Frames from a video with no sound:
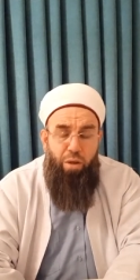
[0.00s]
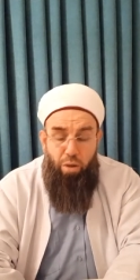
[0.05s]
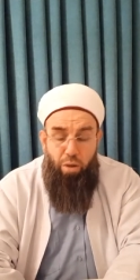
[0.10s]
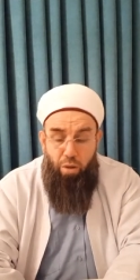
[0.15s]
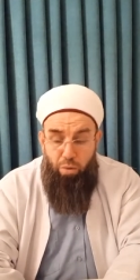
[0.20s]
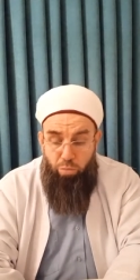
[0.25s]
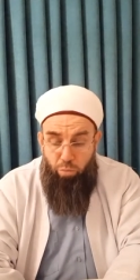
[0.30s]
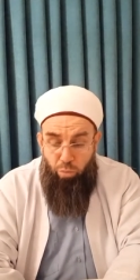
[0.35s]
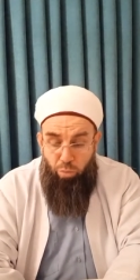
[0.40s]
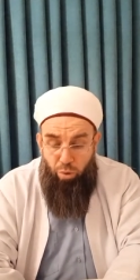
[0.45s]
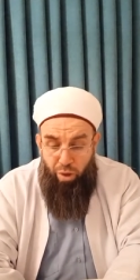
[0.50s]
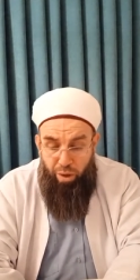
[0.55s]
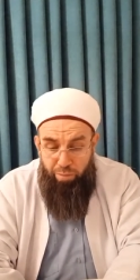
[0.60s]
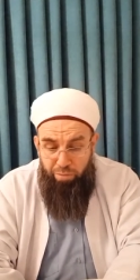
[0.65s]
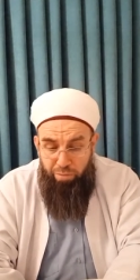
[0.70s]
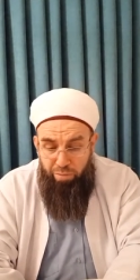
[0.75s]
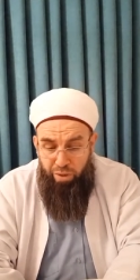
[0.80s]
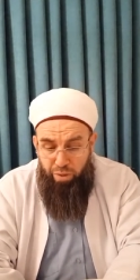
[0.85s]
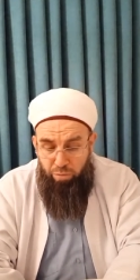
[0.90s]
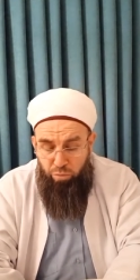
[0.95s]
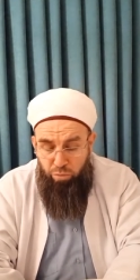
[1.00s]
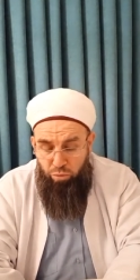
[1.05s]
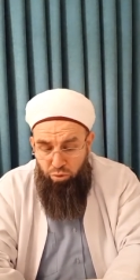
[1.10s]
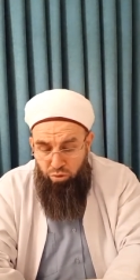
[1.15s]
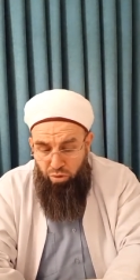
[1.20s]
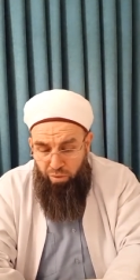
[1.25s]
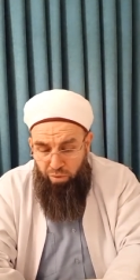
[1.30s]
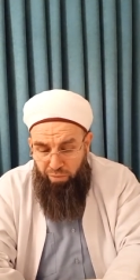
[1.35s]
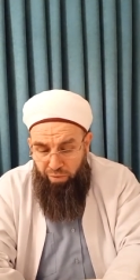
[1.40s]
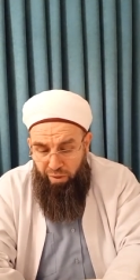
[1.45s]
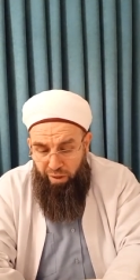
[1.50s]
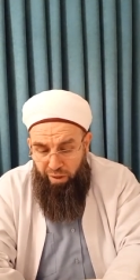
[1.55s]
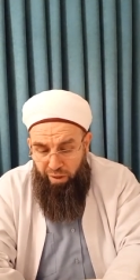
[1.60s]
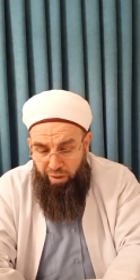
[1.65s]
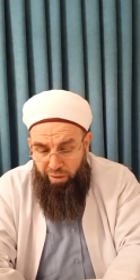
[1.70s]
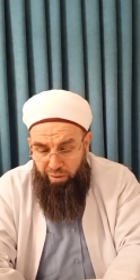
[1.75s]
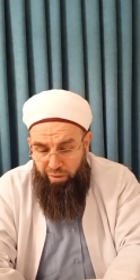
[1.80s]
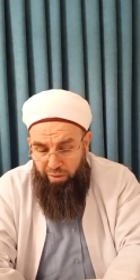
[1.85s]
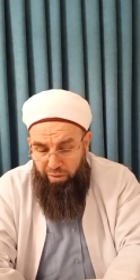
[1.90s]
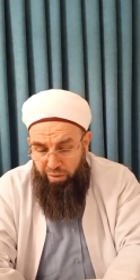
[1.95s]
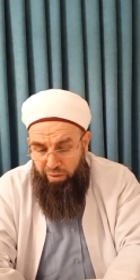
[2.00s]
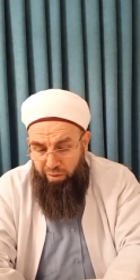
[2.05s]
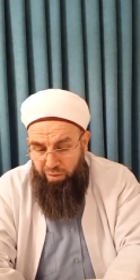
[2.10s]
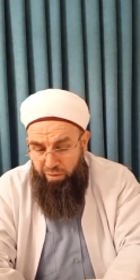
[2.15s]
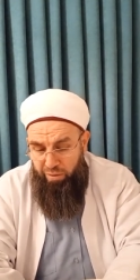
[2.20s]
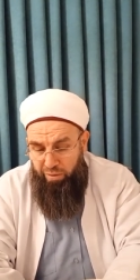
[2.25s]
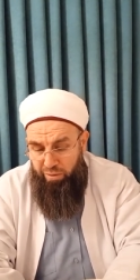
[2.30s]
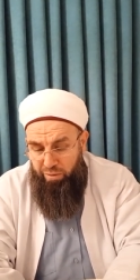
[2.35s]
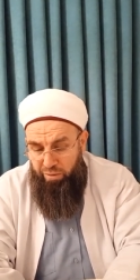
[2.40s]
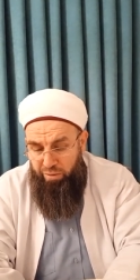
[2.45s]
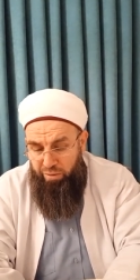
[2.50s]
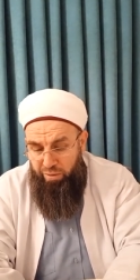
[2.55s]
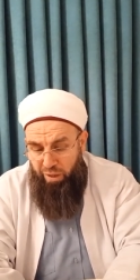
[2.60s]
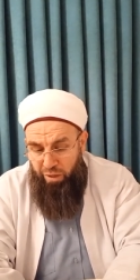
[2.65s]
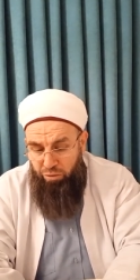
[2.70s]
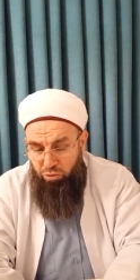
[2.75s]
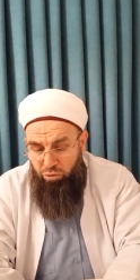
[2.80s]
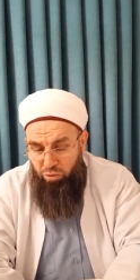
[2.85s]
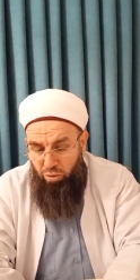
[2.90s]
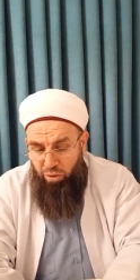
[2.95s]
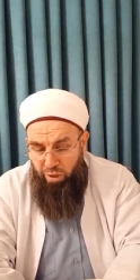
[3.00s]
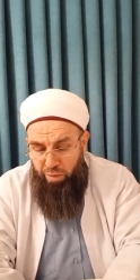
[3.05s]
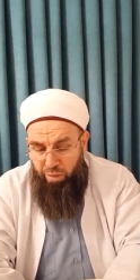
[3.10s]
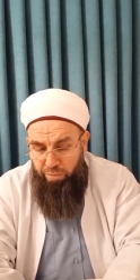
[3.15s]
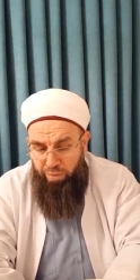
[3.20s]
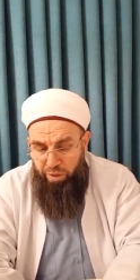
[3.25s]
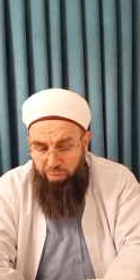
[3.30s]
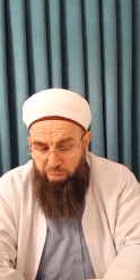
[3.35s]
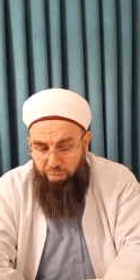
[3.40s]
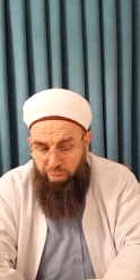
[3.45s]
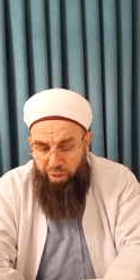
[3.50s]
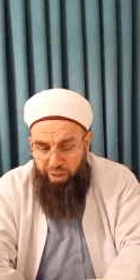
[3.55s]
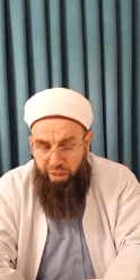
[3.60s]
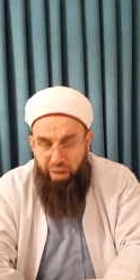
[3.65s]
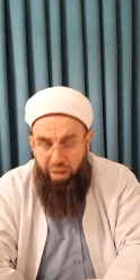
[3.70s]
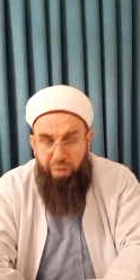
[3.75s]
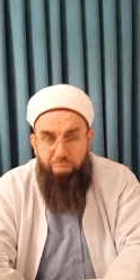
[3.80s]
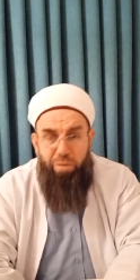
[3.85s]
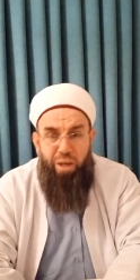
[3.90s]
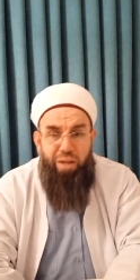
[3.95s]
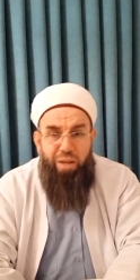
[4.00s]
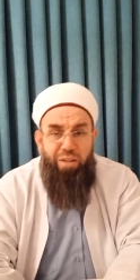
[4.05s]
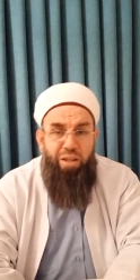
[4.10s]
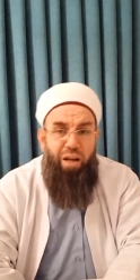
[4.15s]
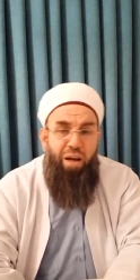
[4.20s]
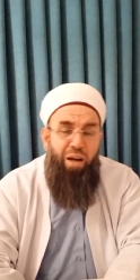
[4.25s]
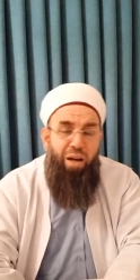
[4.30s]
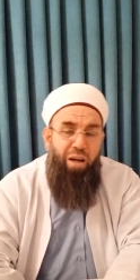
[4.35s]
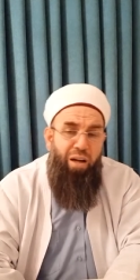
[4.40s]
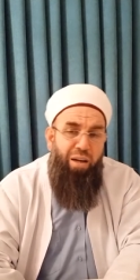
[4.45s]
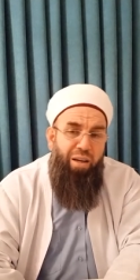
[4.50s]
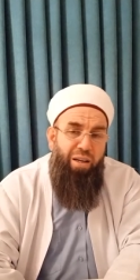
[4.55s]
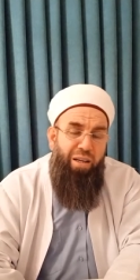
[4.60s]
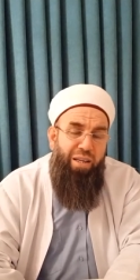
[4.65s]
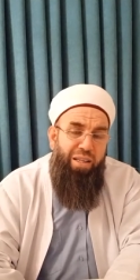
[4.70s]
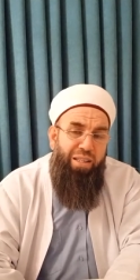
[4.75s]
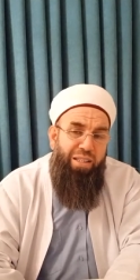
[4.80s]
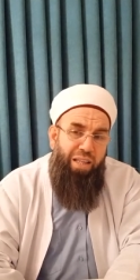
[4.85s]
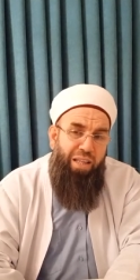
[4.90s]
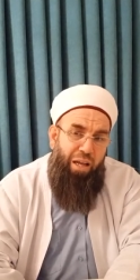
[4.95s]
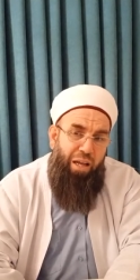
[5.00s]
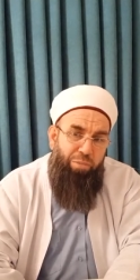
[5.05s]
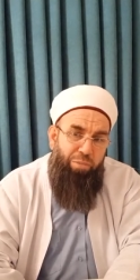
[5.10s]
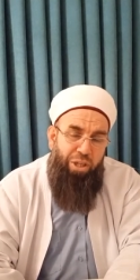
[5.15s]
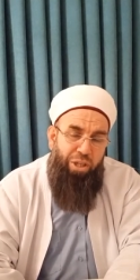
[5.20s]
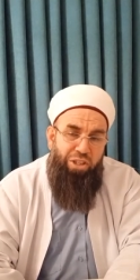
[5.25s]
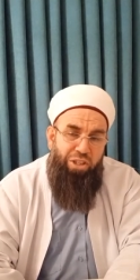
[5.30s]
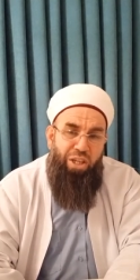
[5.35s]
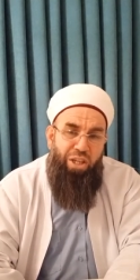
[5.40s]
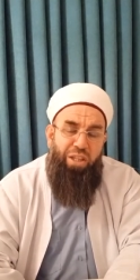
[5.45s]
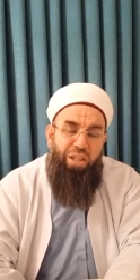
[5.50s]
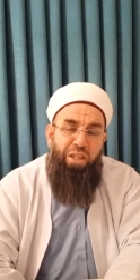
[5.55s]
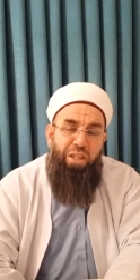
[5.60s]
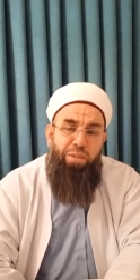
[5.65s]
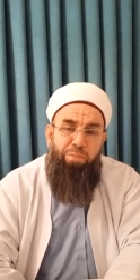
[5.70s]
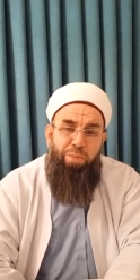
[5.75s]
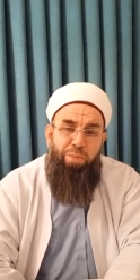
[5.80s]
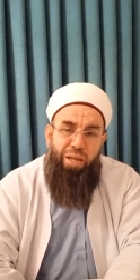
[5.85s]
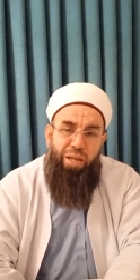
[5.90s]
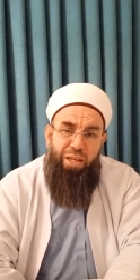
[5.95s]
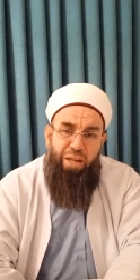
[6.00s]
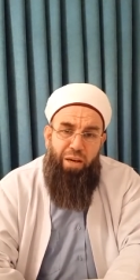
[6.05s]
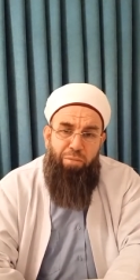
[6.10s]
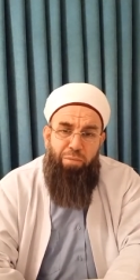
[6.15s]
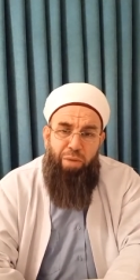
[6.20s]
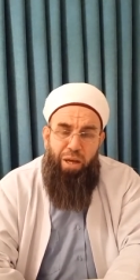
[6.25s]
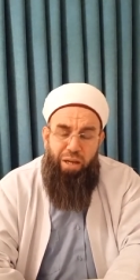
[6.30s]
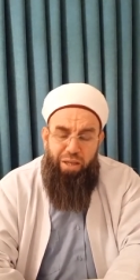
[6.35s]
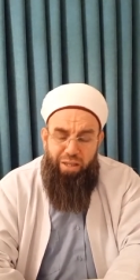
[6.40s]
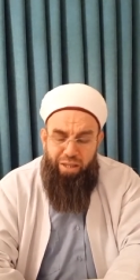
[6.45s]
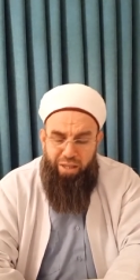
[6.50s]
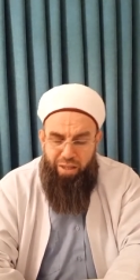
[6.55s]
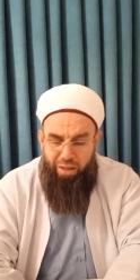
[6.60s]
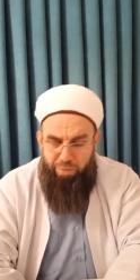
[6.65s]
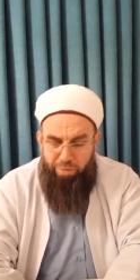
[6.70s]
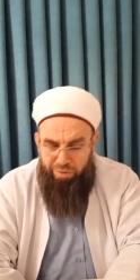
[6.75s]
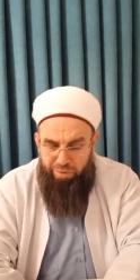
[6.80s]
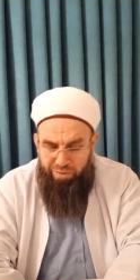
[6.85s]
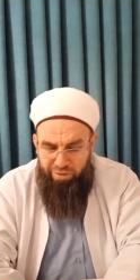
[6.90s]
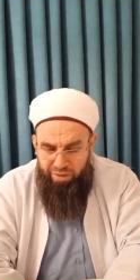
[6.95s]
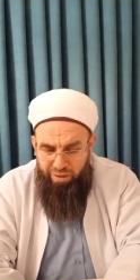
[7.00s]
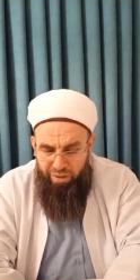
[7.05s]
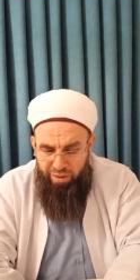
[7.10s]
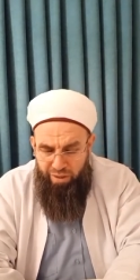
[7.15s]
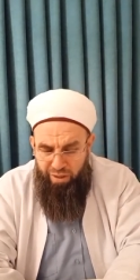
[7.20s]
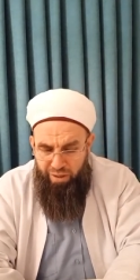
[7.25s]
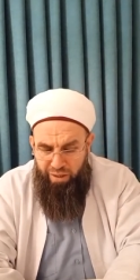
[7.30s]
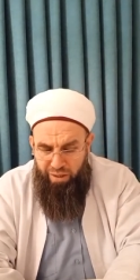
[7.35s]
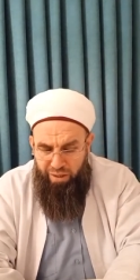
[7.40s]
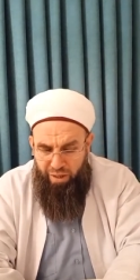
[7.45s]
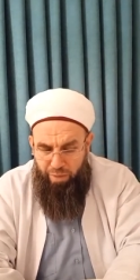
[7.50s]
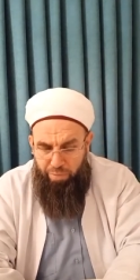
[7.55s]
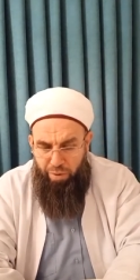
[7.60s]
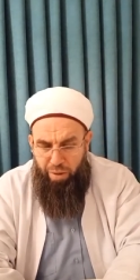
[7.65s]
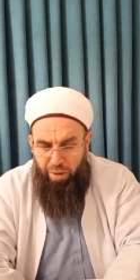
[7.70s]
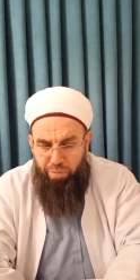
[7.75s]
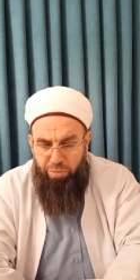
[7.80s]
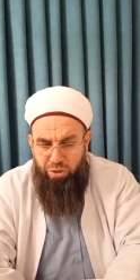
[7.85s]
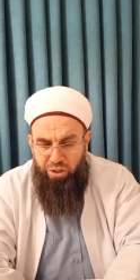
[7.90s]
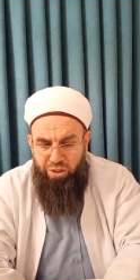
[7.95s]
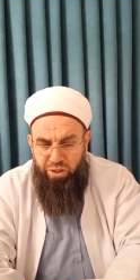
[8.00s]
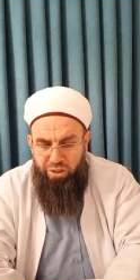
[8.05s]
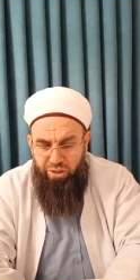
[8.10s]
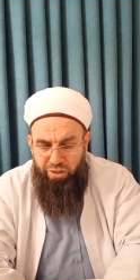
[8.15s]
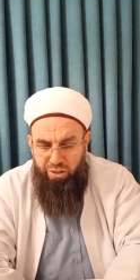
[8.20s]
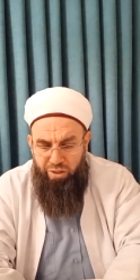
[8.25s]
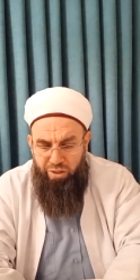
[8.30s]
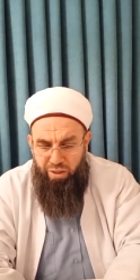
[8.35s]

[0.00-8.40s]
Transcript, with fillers: Muhammed Mustafa'dan e, sonra bir peygamber daha gelmeyecektir. Peygamberlik kapısı kapanmıştır.